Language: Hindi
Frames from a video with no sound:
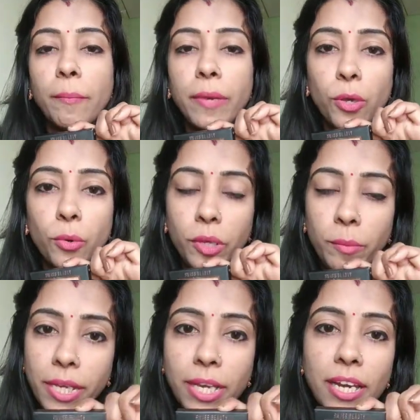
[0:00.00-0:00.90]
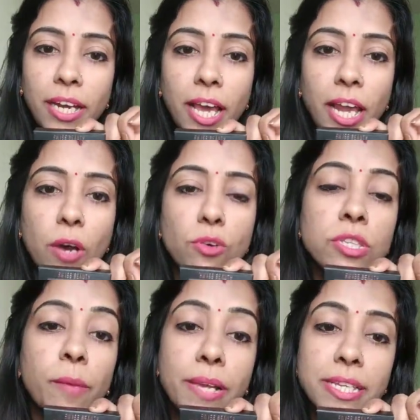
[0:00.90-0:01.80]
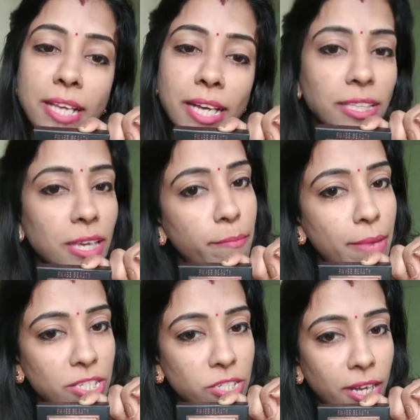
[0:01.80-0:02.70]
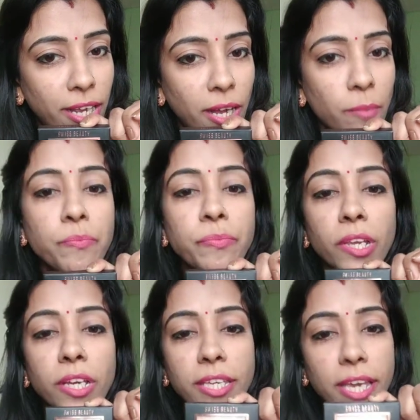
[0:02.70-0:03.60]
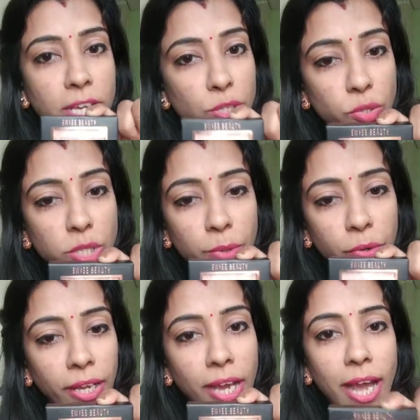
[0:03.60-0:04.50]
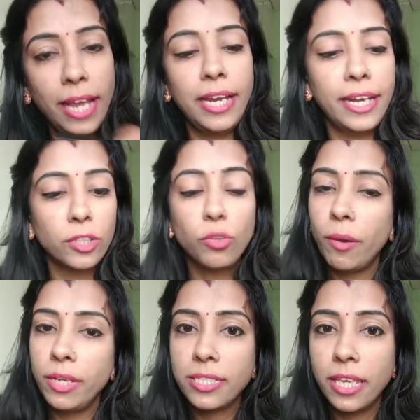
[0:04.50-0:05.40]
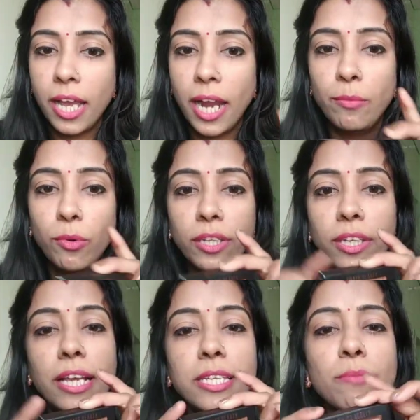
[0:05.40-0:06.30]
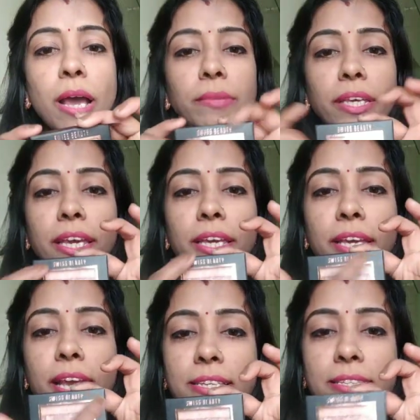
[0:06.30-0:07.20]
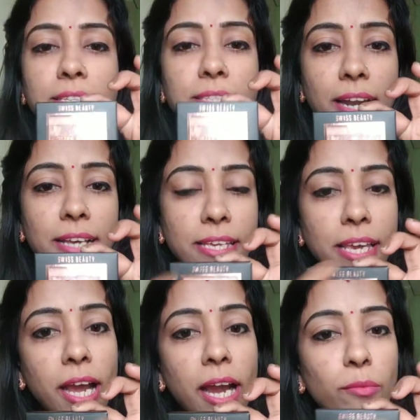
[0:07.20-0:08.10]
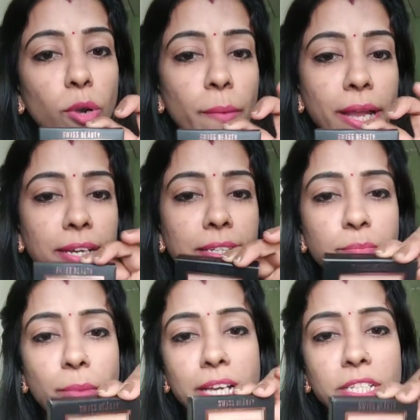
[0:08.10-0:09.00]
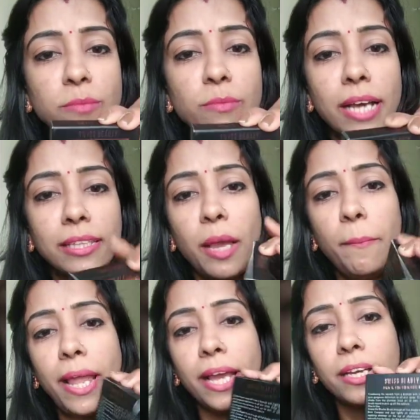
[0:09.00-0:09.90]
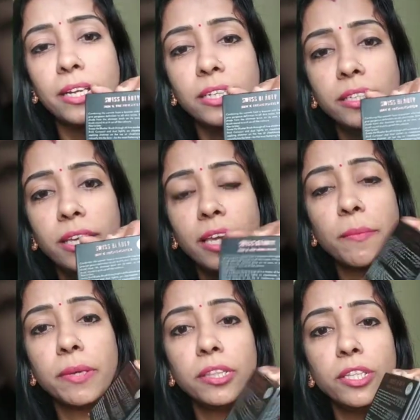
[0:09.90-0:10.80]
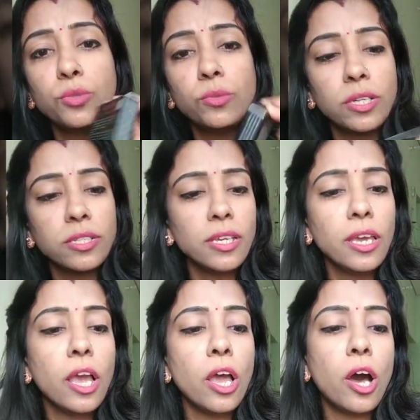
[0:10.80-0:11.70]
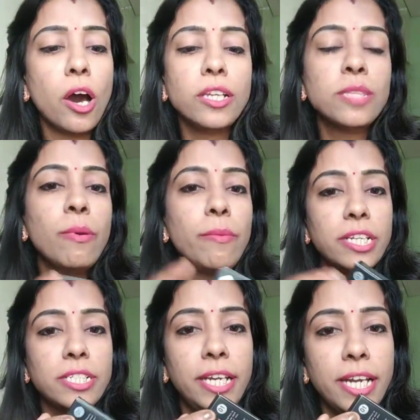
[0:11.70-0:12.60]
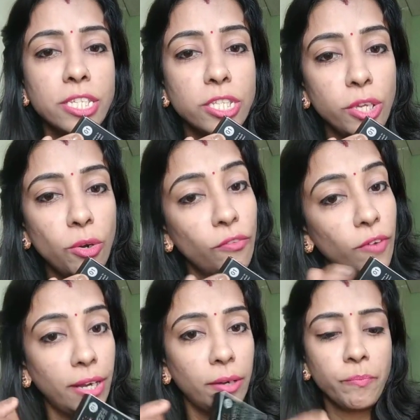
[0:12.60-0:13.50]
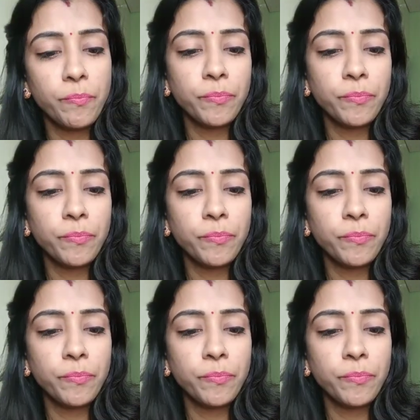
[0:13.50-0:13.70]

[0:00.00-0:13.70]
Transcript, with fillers: आपने कोई भी कलर डाला हो सबके साथ ये मैच करेगा ये है स्विस ब्यूटी का हाइलाइटर तो इसके कार्डबोर्ड की इसमें आप देखिए ये इस तरह से ये कार्डबोर्ड पैकेज पैकेजिंग में आता है ब्लैक कलर की देखिए आप कितनी सुंदर सी और इसमें मेरा शेड है जीरो वन